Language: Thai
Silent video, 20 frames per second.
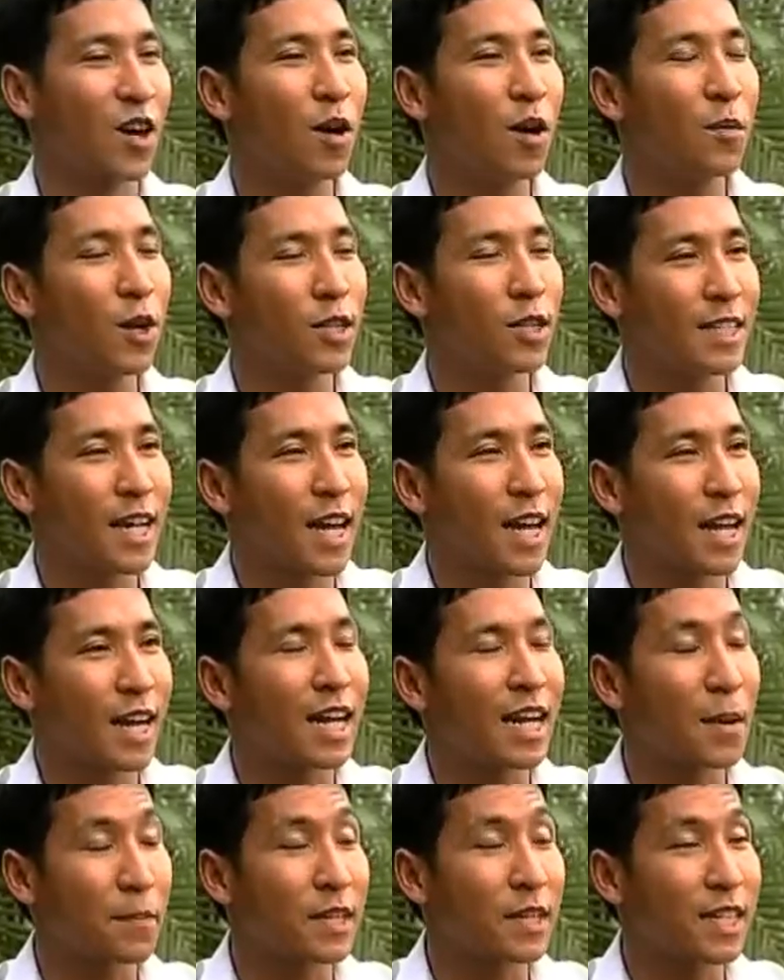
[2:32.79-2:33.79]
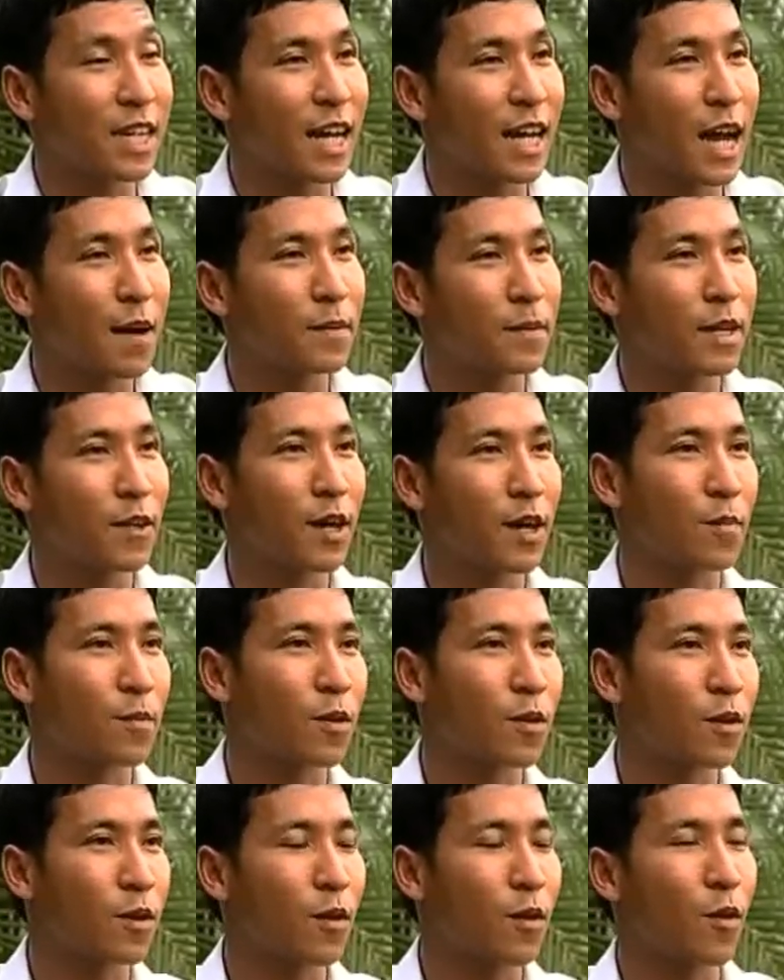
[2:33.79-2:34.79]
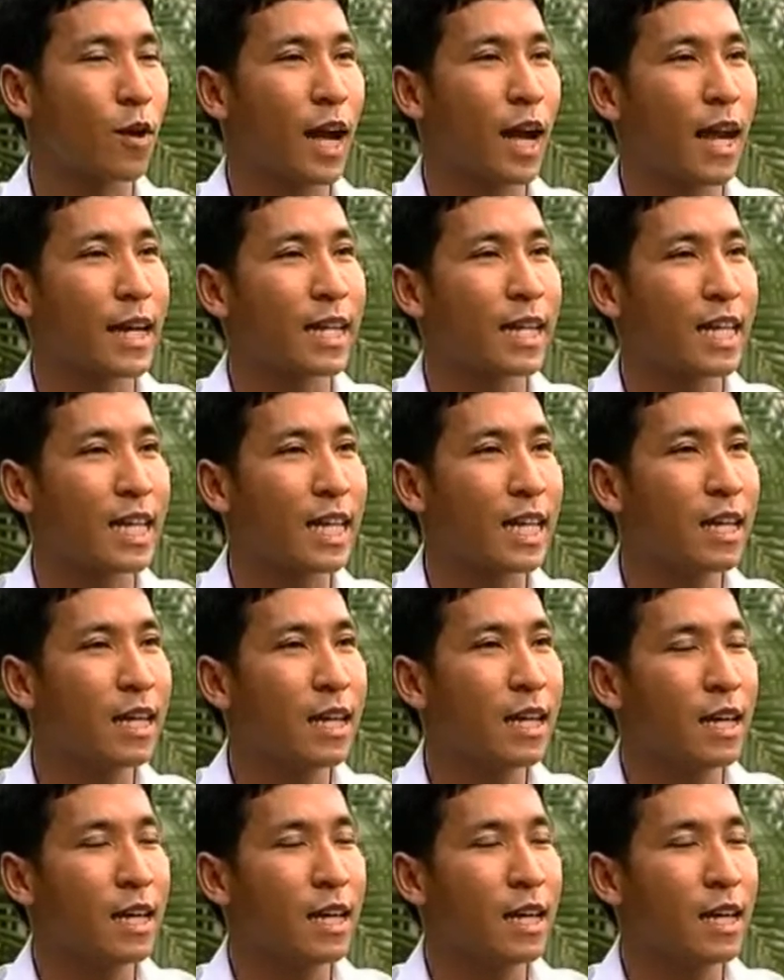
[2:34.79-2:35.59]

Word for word: ก็พอใจระดับหนึ่งนะครับเกี่ยวกับโครงการนี้